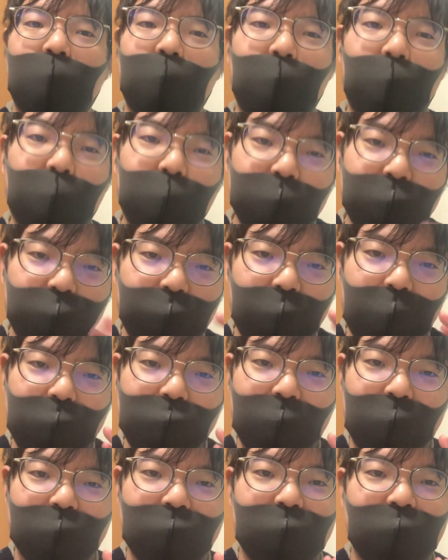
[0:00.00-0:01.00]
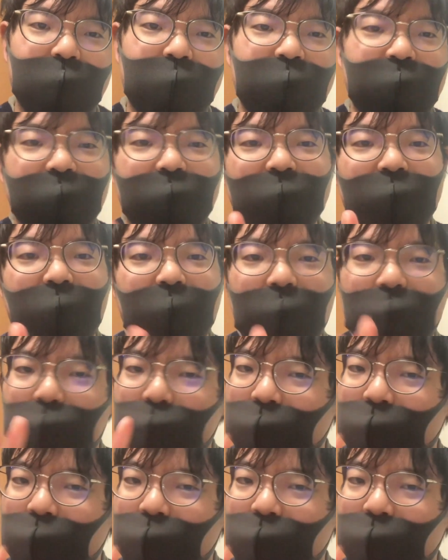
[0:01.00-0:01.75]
こうすれば二次試験に